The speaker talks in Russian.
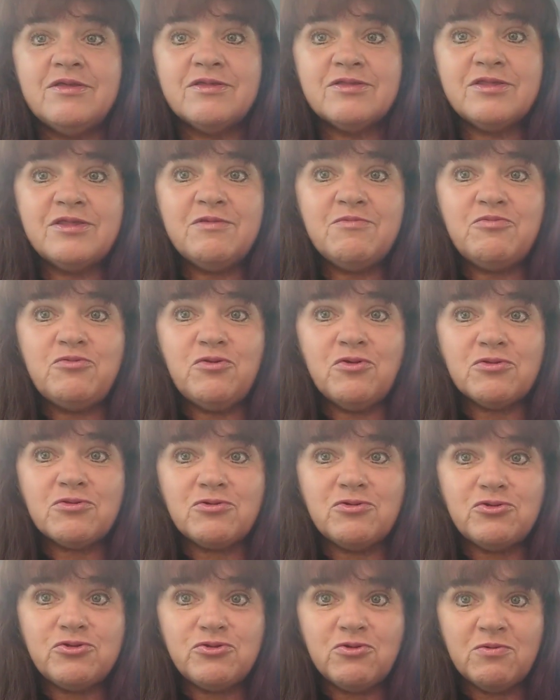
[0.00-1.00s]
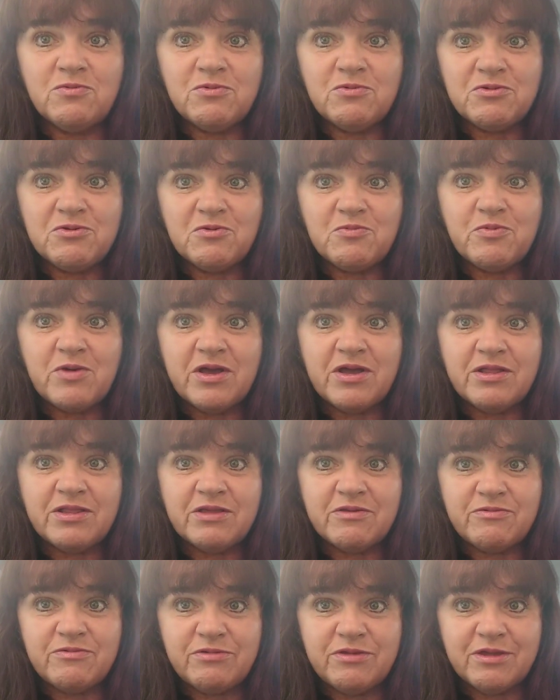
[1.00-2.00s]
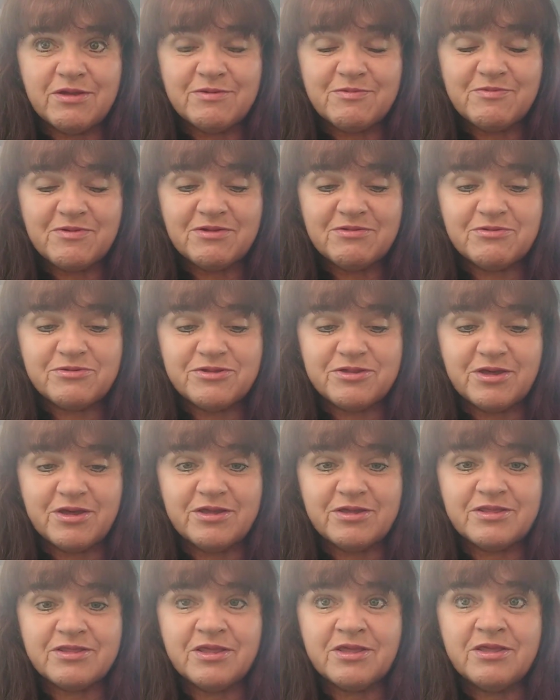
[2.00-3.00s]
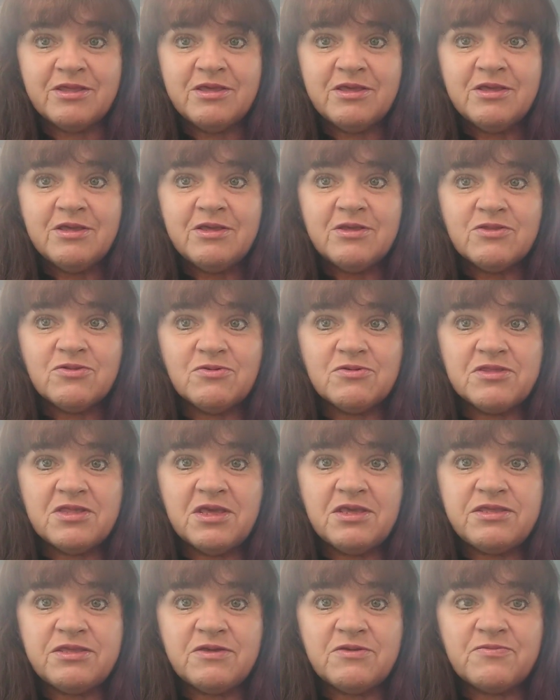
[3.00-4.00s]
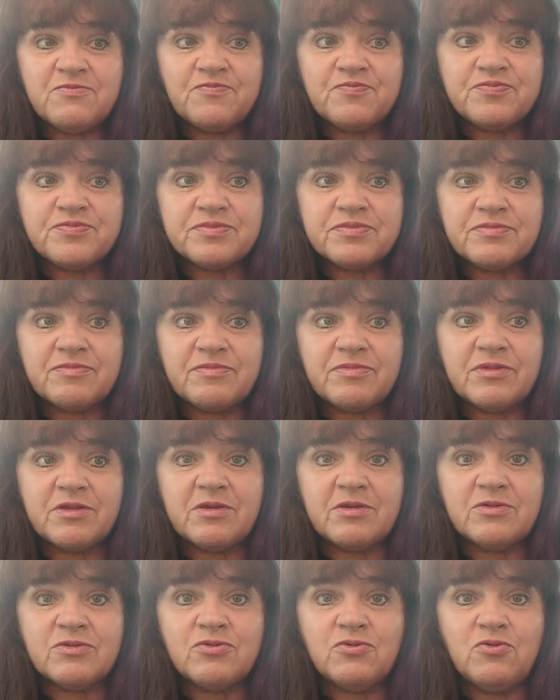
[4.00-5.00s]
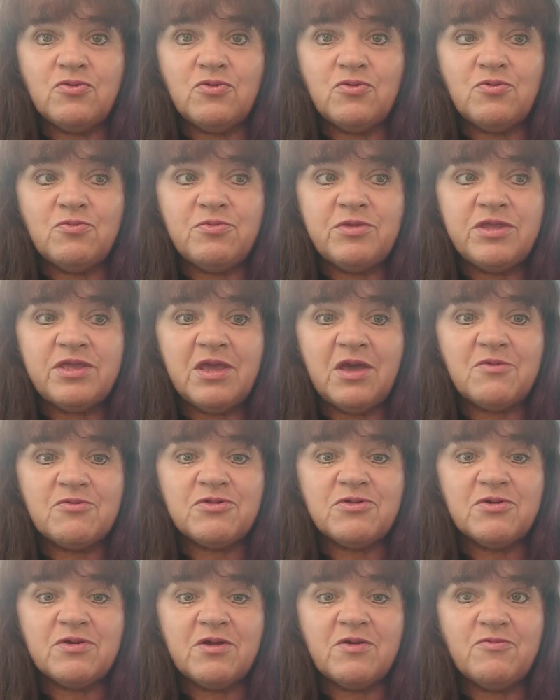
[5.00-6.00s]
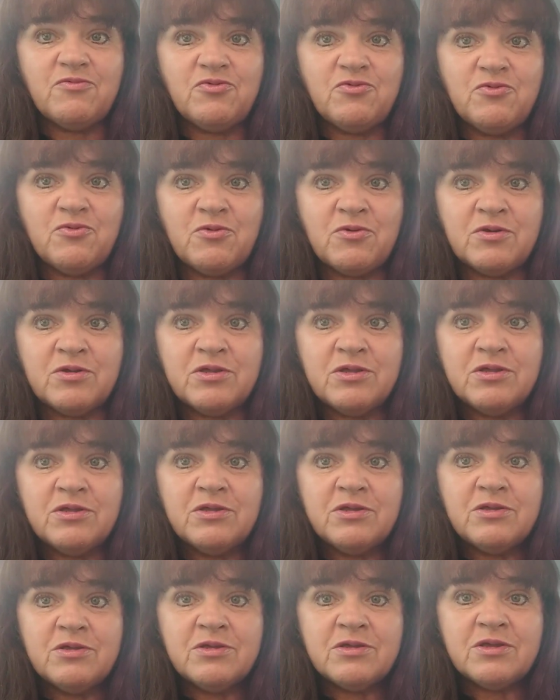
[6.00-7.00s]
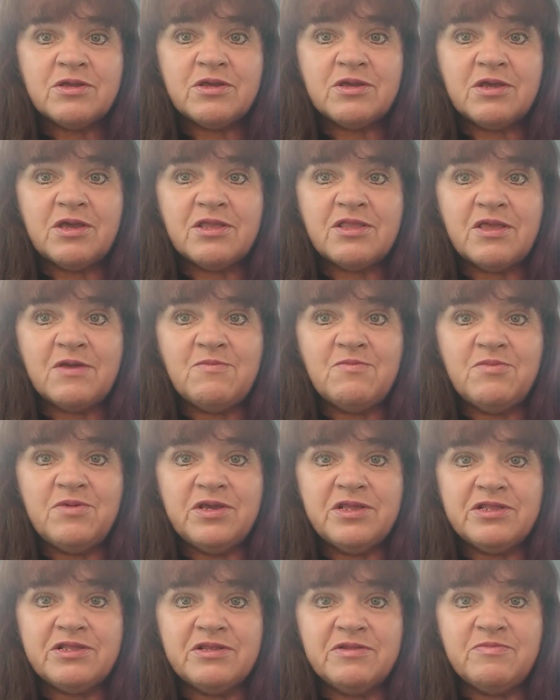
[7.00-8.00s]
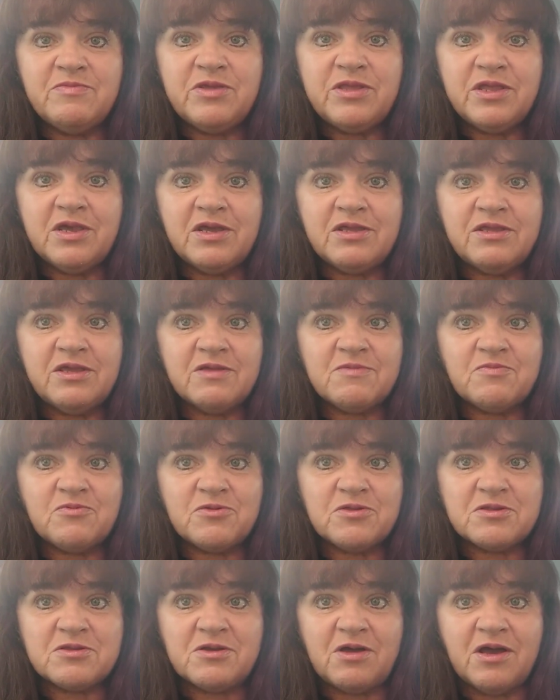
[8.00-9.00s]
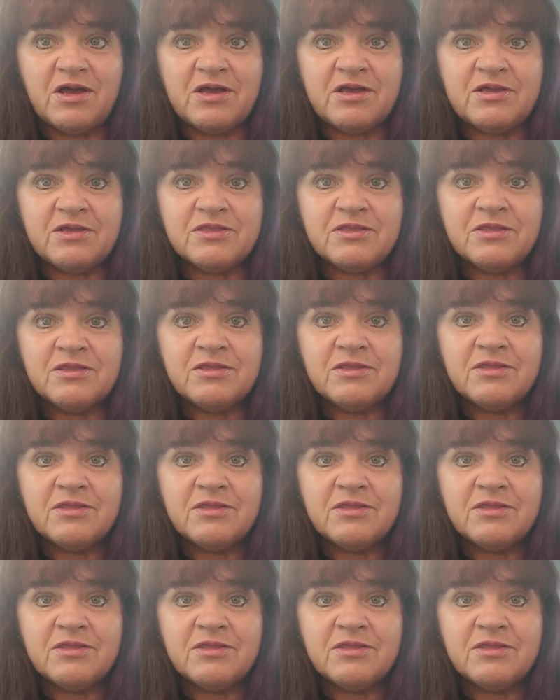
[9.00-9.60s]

жизнь бьет ключом и все по голове получается. Но знаете, ну, у меня все равно эта мысль меня не отпускает.